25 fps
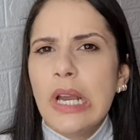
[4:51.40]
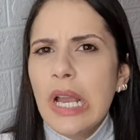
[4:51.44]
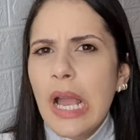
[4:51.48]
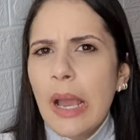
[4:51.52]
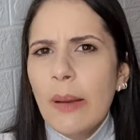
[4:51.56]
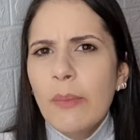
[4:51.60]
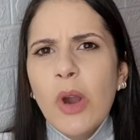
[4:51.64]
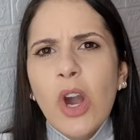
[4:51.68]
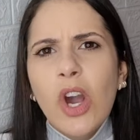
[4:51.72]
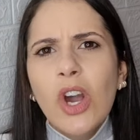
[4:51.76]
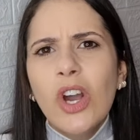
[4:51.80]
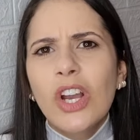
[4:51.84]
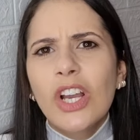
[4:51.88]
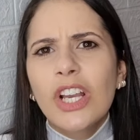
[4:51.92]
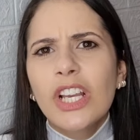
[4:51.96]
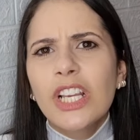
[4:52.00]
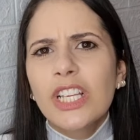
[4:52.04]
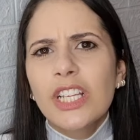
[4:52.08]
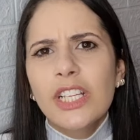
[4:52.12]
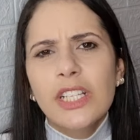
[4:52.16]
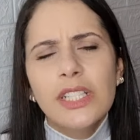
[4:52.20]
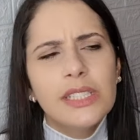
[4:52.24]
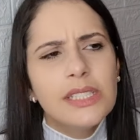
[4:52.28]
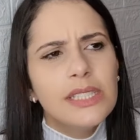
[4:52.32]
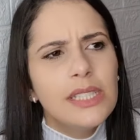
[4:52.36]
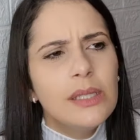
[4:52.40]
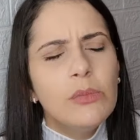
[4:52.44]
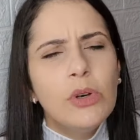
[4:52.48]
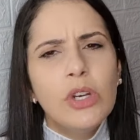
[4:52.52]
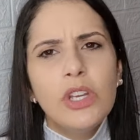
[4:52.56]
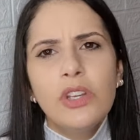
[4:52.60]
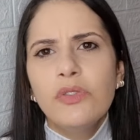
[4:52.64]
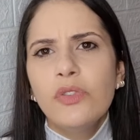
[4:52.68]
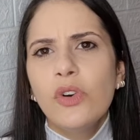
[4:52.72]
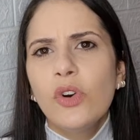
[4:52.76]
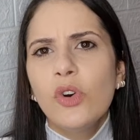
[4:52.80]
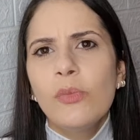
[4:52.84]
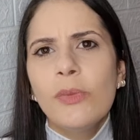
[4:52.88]
Amor, você
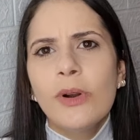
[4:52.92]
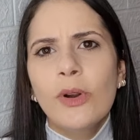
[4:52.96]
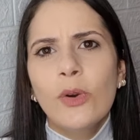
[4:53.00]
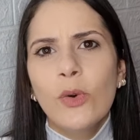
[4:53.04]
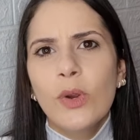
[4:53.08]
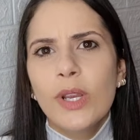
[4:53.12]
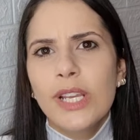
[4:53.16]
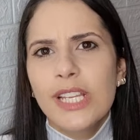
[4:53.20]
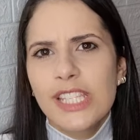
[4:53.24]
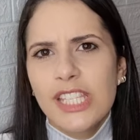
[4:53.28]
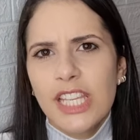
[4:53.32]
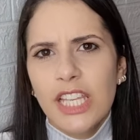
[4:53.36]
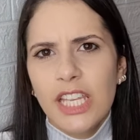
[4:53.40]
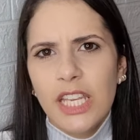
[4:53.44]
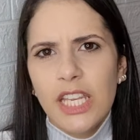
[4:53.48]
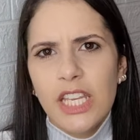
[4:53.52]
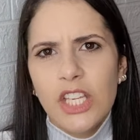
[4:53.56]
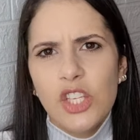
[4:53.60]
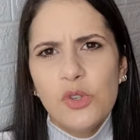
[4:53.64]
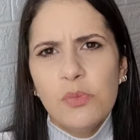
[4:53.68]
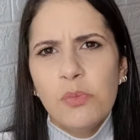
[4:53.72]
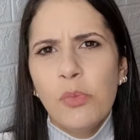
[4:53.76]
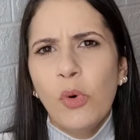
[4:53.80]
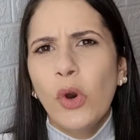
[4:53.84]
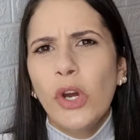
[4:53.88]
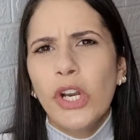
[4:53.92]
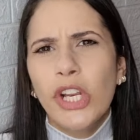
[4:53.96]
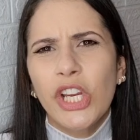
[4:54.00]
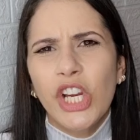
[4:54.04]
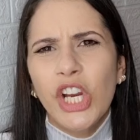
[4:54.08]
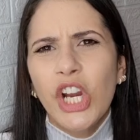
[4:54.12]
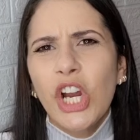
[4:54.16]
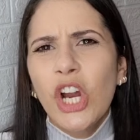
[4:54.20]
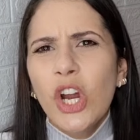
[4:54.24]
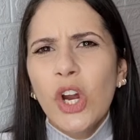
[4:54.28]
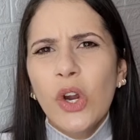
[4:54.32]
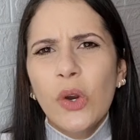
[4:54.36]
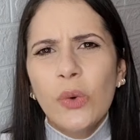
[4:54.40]
borrifou alguma coisa aí de
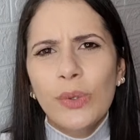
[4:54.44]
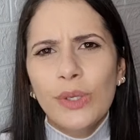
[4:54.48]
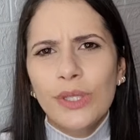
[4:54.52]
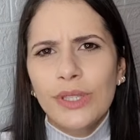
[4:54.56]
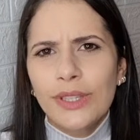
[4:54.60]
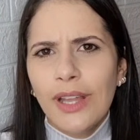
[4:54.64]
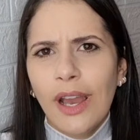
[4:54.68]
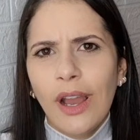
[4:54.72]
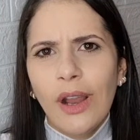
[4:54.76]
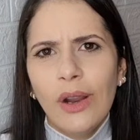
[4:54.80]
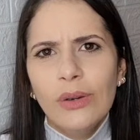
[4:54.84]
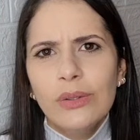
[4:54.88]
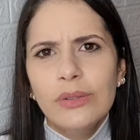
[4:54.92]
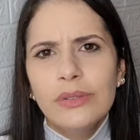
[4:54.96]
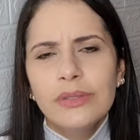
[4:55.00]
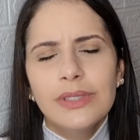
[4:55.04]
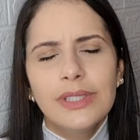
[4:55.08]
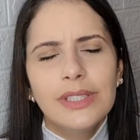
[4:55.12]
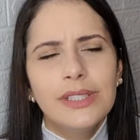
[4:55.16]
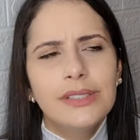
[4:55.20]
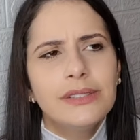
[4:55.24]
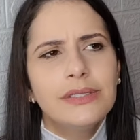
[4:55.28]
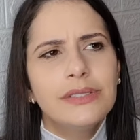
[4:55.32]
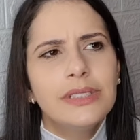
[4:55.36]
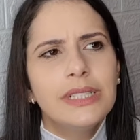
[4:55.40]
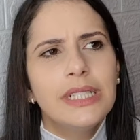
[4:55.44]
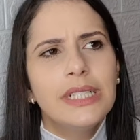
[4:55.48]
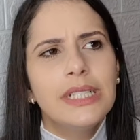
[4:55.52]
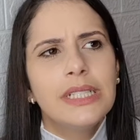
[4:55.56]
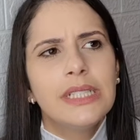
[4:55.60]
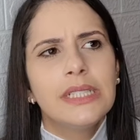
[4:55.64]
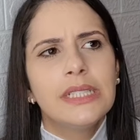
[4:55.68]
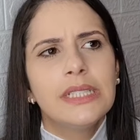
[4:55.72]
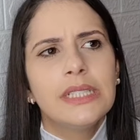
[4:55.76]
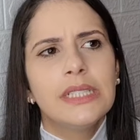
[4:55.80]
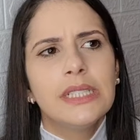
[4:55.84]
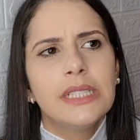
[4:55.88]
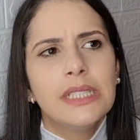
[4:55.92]
morango e tal? Aí eu
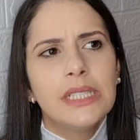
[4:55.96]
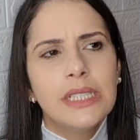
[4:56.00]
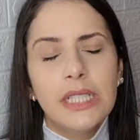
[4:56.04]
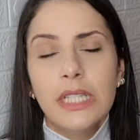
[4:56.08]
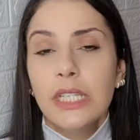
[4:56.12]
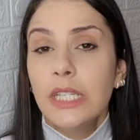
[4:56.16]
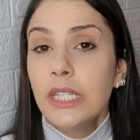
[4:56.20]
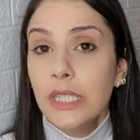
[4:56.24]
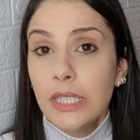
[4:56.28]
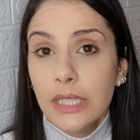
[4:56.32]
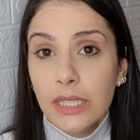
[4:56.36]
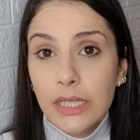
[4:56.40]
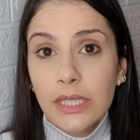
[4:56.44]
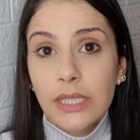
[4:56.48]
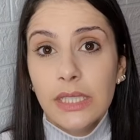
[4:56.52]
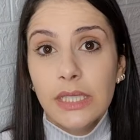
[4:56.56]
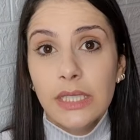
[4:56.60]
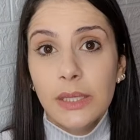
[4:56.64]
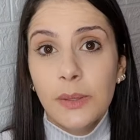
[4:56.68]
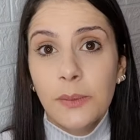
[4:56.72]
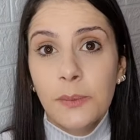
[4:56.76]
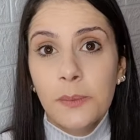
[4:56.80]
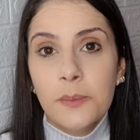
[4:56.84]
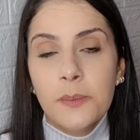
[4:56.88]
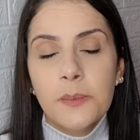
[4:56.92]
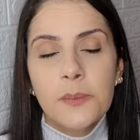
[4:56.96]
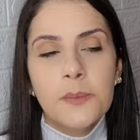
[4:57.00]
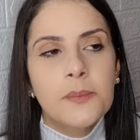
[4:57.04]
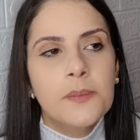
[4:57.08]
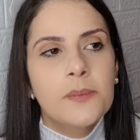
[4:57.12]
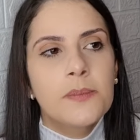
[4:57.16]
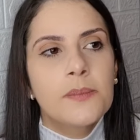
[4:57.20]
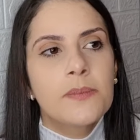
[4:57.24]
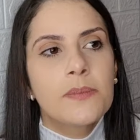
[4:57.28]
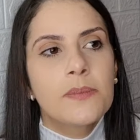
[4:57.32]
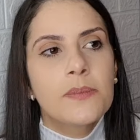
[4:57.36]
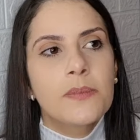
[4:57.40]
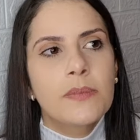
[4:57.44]
falei, aham. Uhum.
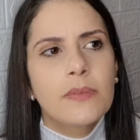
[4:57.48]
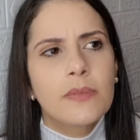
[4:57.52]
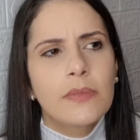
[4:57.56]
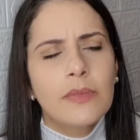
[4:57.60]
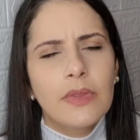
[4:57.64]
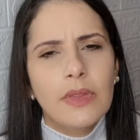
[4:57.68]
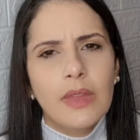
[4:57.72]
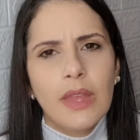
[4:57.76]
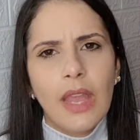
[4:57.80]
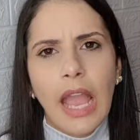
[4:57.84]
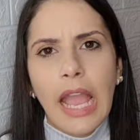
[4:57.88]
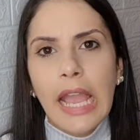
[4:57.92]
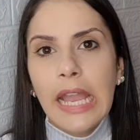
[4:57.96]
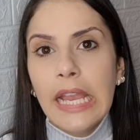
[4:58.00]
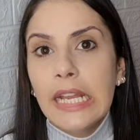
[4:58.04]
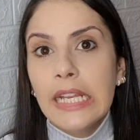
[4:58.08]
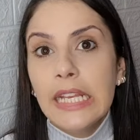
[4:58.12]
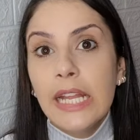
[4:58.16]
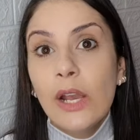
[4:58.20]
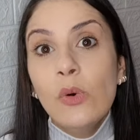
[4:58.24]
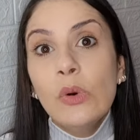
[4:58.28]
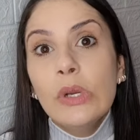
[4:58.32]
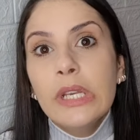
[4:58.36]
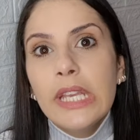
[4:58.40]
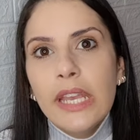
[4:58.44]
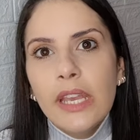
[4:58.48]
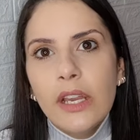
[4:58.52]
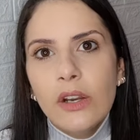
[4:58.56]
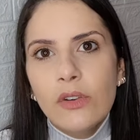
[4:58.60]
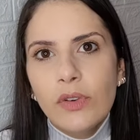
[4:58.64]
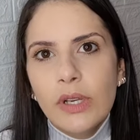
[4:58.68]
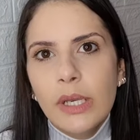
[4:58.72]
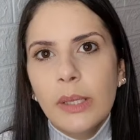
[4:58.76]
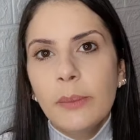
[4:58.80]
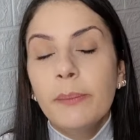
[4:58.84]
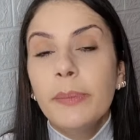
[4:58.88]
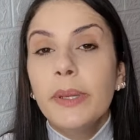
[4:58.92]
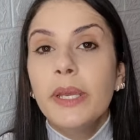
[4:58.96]
Ah, aí ele, é o quê? Eu
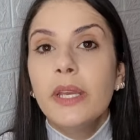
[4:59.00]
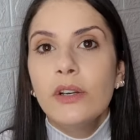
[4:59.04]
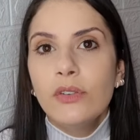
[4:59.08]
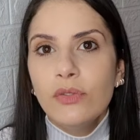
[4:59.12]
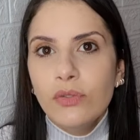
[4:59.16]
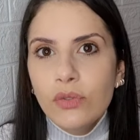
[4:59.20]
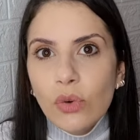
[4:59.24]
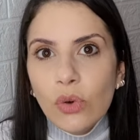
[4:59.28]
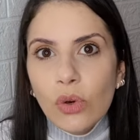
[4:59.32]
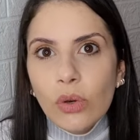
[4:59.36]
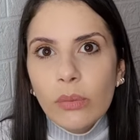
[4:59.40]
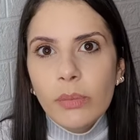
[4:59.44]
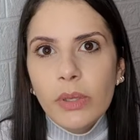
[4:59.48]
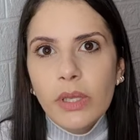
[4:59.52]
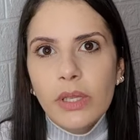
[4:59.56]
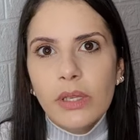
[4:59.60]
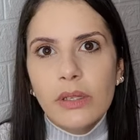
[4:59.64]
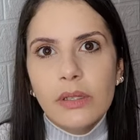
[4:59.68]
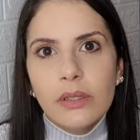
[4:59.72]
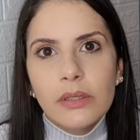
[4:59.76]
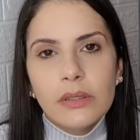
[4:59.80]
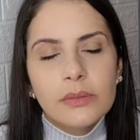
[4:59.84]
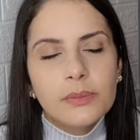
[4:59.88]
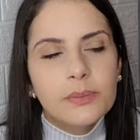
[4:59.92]
falei, perfume.